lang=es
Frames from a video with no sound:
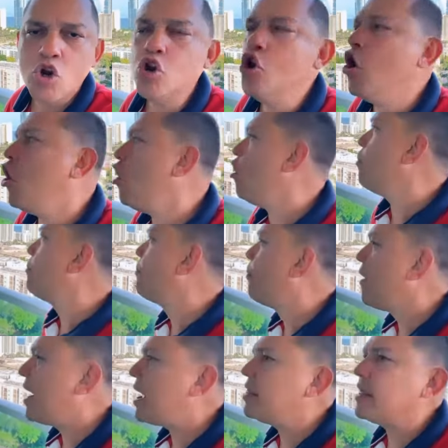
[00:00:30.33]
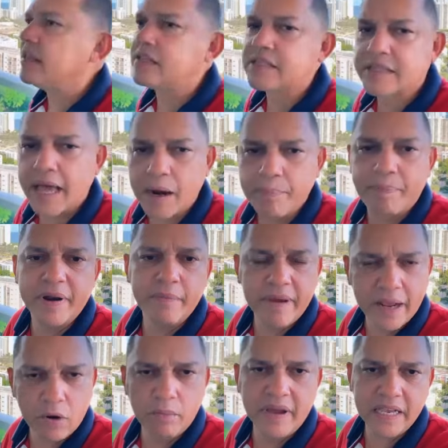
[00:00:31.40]
No puede estar
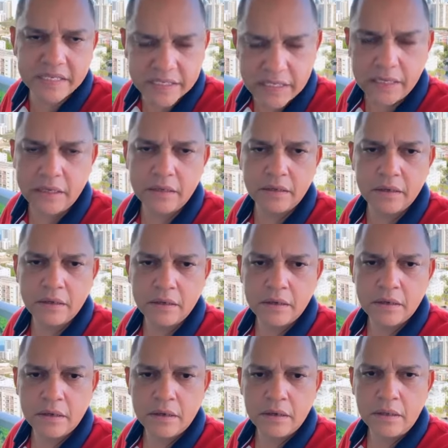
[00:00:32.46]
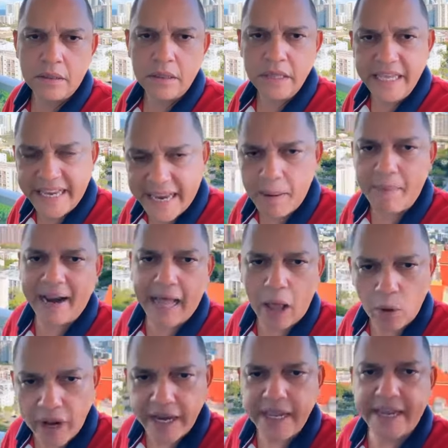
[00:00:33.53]
primero Messi, ni que
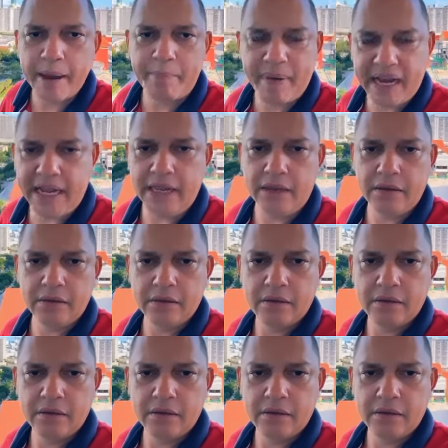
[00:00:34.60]
Maradona, ni que Pelé.